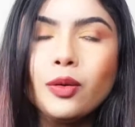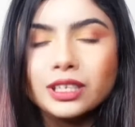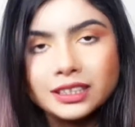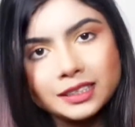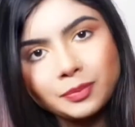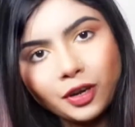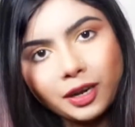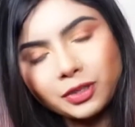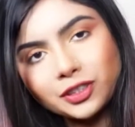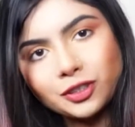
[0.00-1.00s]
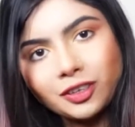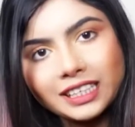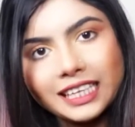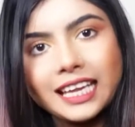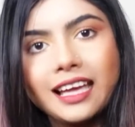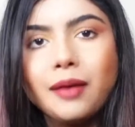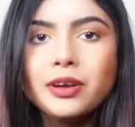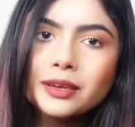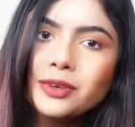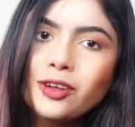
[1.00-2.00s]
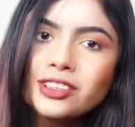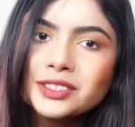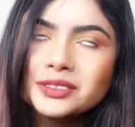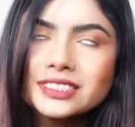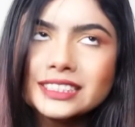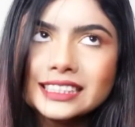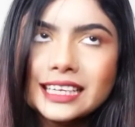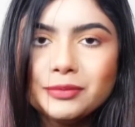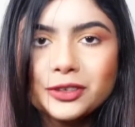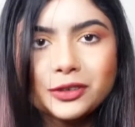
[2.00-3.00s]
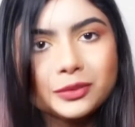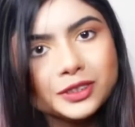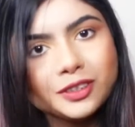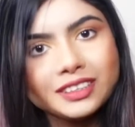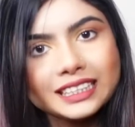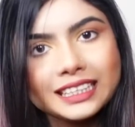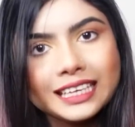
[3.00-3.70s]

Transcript: অনেক দিন পরে আপনাদের সঙ্গে আবার আমার কথা হচ্ছে আমি খুবই সরি